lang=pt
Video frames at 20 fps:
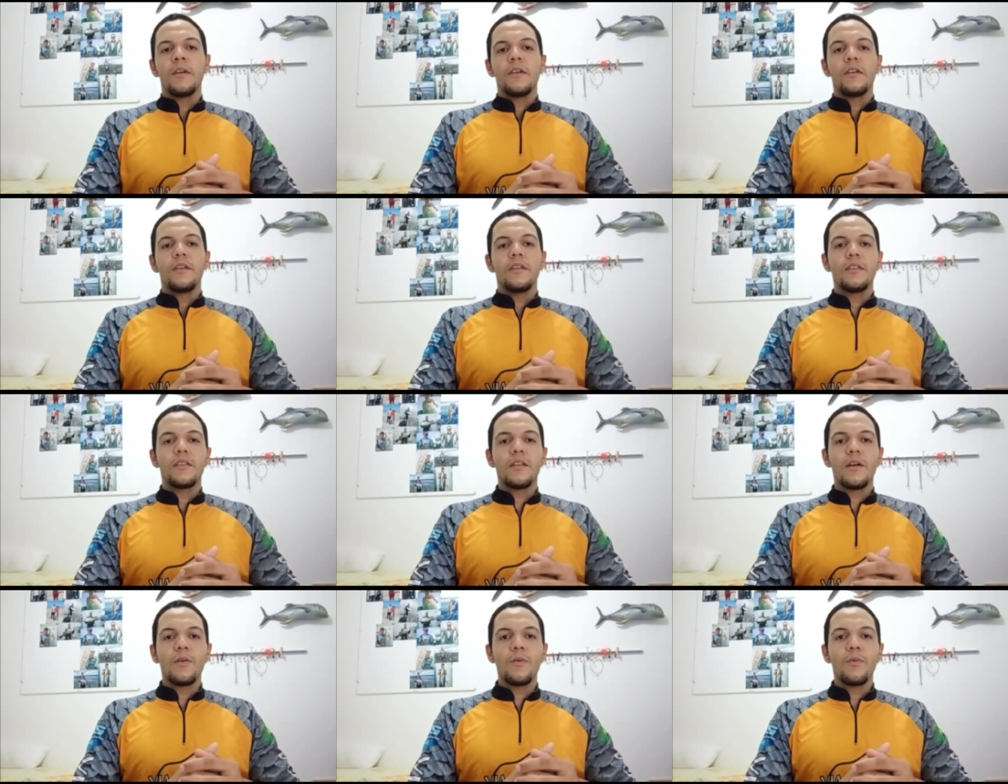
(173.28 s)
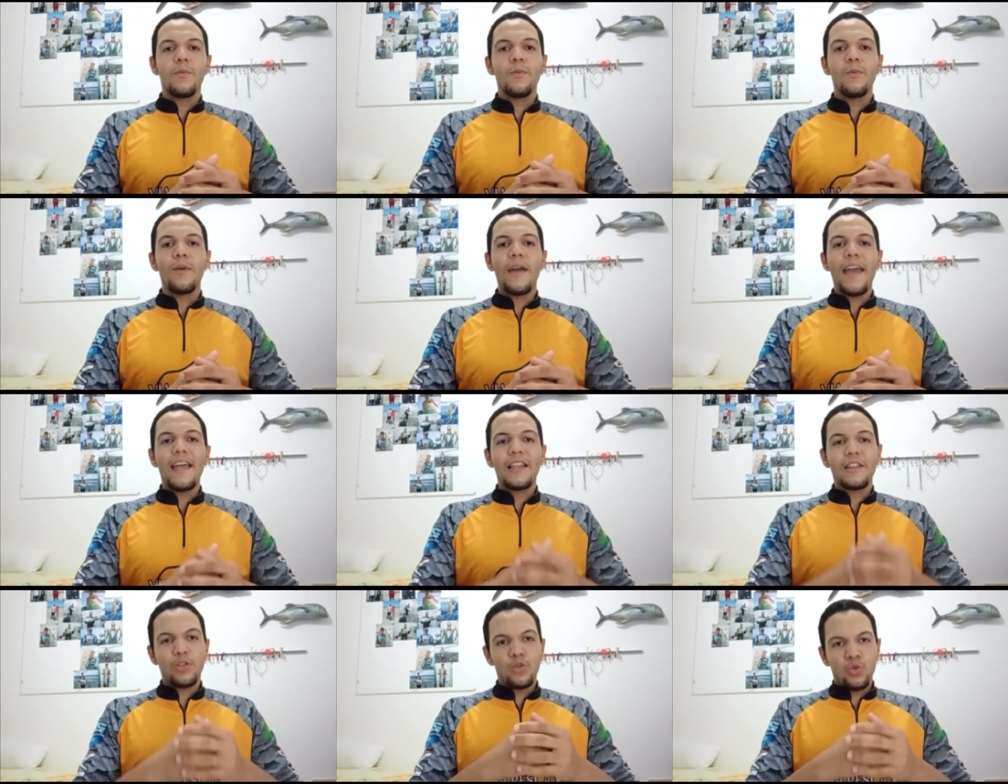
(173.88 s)
Então,
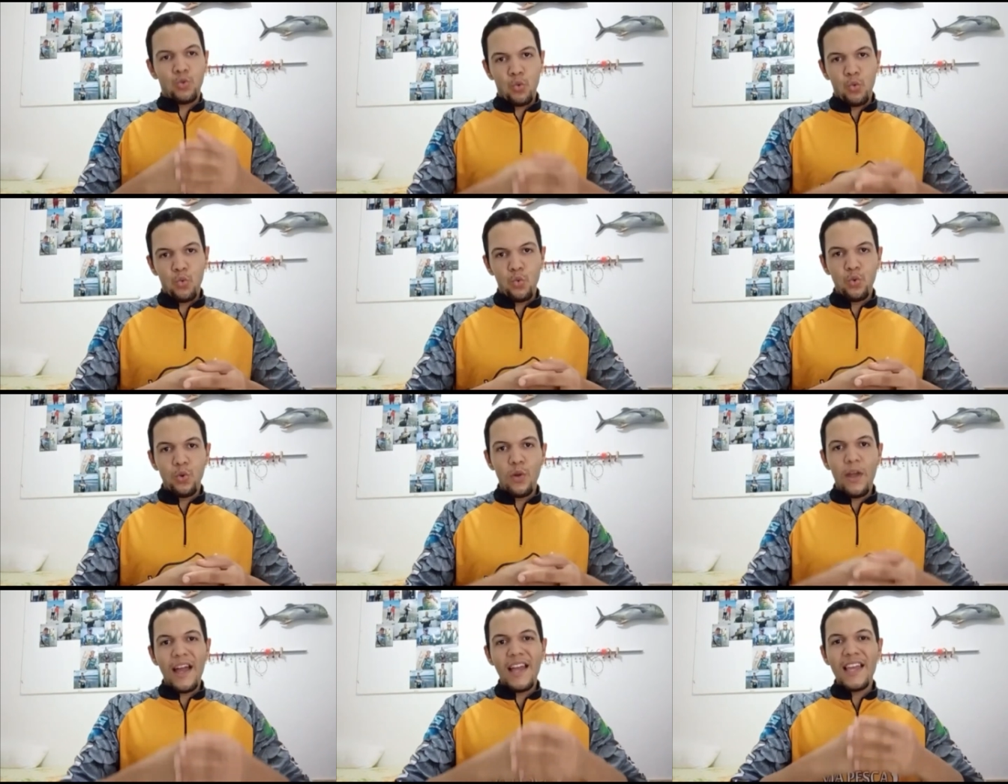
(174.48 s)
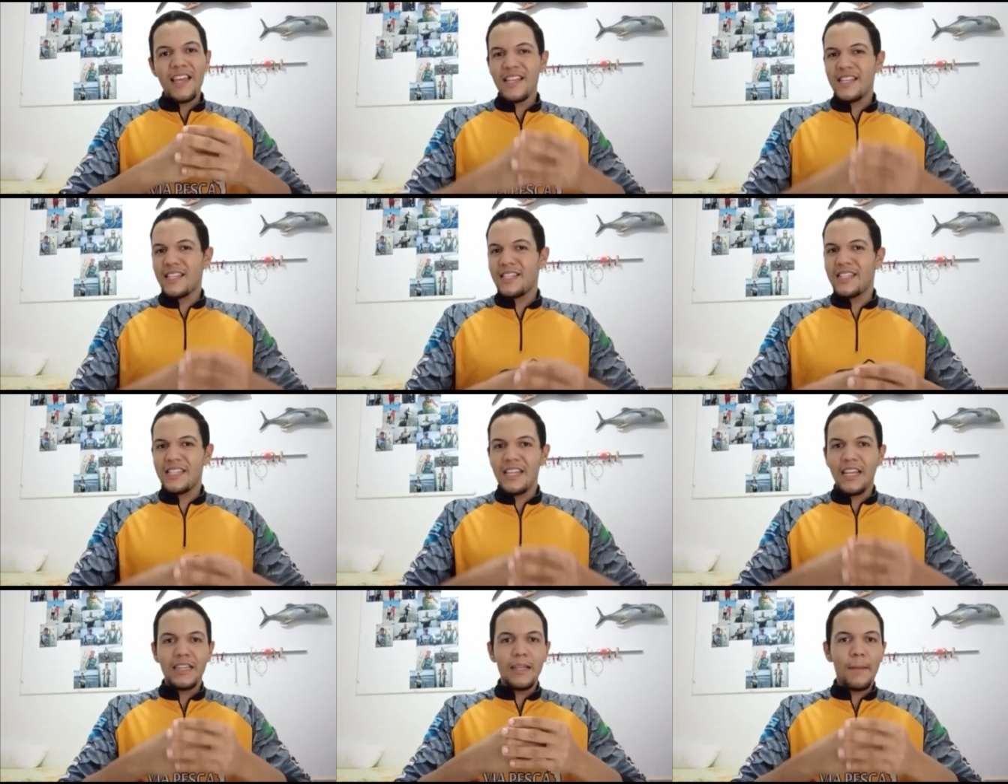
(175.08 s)
é tudo, é a
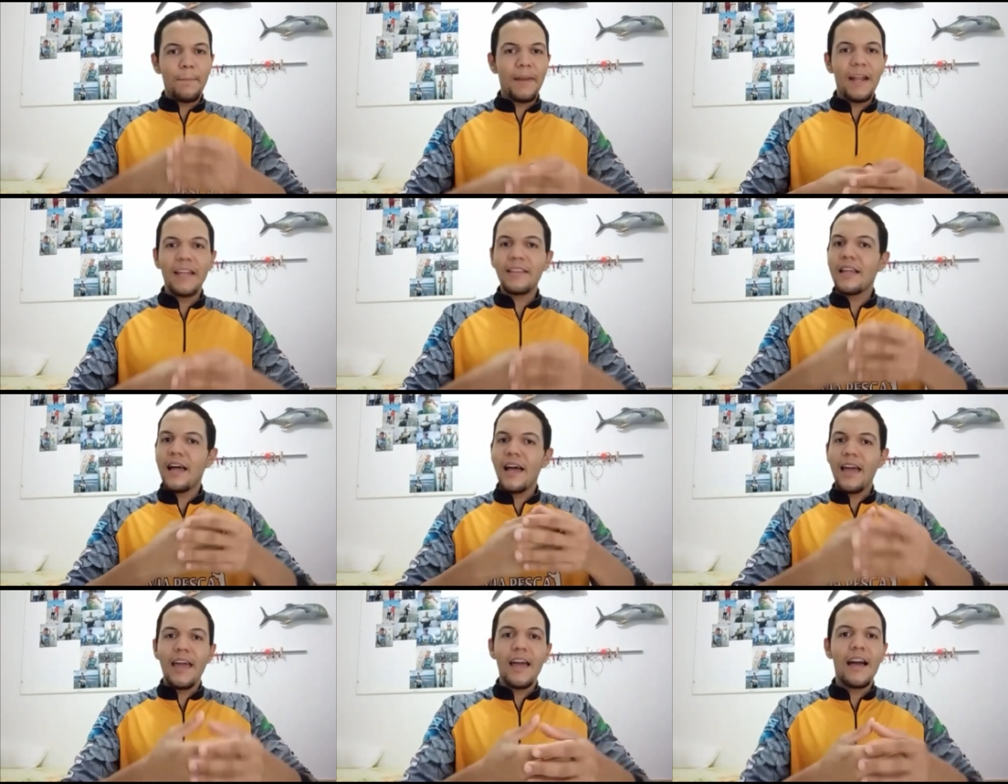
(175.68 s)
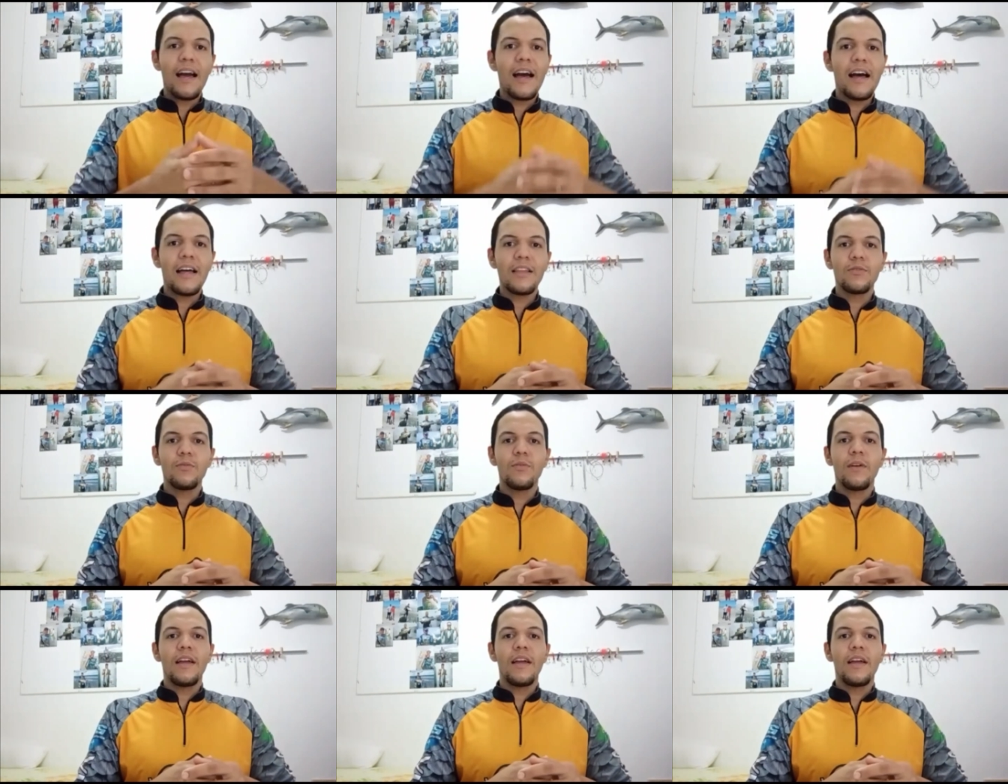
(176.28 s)
receita para dar errado,